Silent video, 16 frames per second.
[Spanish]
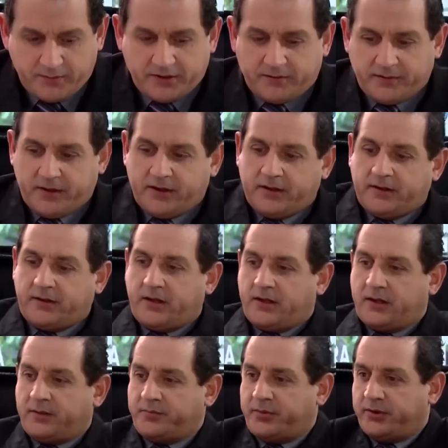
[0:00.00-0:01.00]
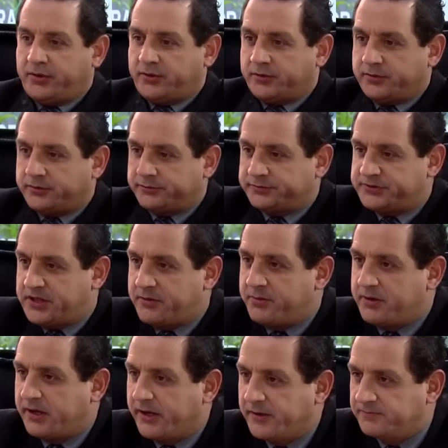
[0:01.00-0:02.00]
Dígame, ¿en qué puedo
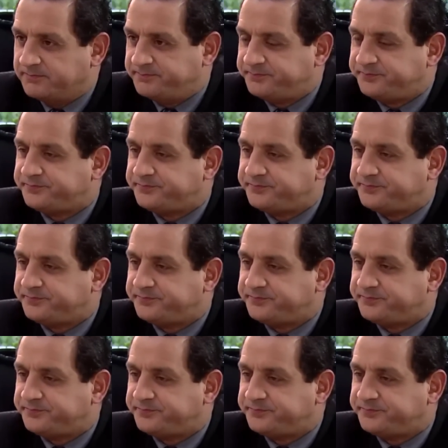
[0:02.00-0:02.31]
servirle?